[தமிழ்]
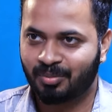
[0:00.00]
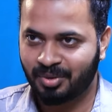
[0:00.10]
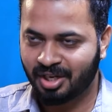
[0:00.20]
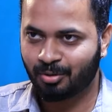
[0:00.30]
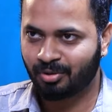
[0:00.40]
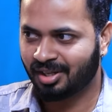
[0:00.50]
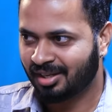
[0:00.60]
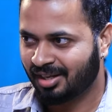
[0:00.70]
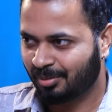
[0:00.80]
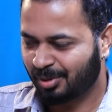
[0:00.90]
அந்த பீரோவை கூட
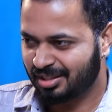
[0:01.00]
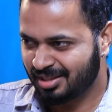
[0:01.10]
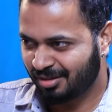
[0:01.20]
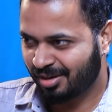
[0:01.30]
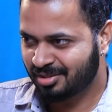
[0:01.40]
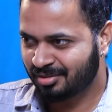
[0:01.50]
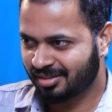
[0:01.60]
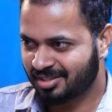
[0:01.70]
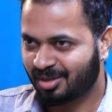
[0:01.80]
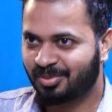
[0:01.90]
எப்பா இந்த வாஸ்துல
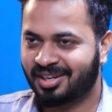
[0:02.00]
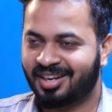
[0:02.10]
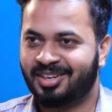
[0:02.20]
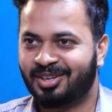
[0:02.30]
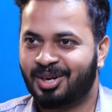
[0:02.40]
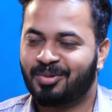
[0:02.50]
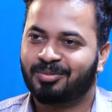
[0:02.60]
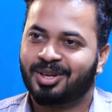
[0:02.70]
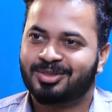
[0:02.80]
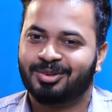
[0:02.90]
வச்சதான்ப்பா கரெக்டாக இருக்கும்
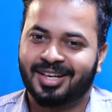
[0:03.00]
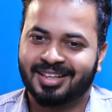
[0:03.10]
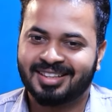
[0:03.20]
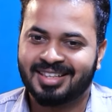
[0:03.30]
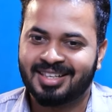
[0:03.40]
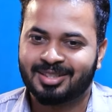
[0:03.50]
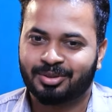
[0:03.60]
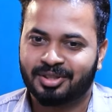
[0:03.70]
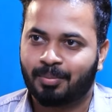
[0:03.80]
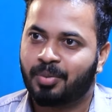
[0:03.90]
அப்படின்னு மாதிரி சொல்லுவாங்க ஸோ
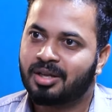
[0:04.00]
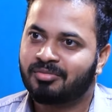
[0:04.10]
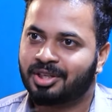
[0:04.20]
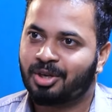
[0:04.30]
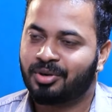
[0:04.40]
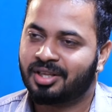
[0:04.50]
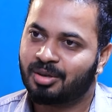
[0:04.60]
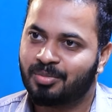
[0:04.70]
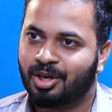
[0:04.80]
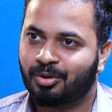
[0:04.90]
அந்த பணம் வைக்கக்கூடிய
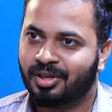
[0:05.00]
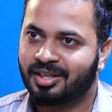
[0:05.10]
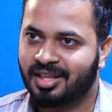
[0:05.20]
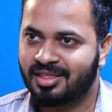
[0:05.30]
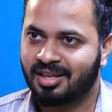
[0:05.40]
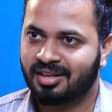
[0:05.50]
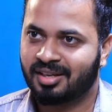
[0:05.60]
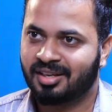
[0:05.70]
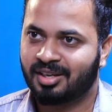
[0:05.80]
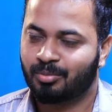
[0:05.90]
அந்த பீரோவை எந்த
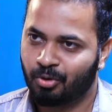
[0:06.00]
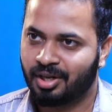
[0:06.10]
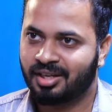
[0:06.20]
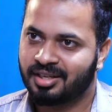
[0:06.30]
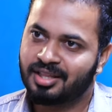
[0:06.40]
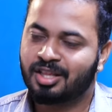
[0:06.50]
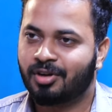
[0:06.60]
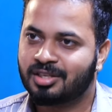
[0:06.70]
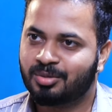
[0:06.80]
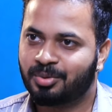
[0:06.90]
மூலையில் எந்த
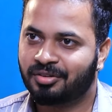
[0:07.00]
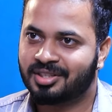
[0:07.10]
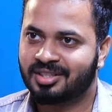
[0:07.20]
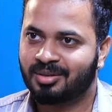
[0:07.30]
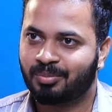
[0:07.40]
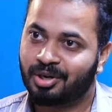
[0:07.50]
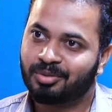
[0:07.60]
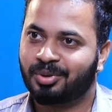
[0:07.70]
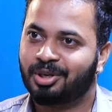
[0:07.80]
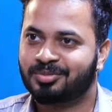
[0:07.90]
வாஸ்துப்படி வச்சா
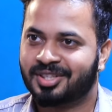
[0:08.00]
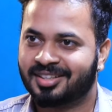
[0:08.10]
பணம் பெருகும்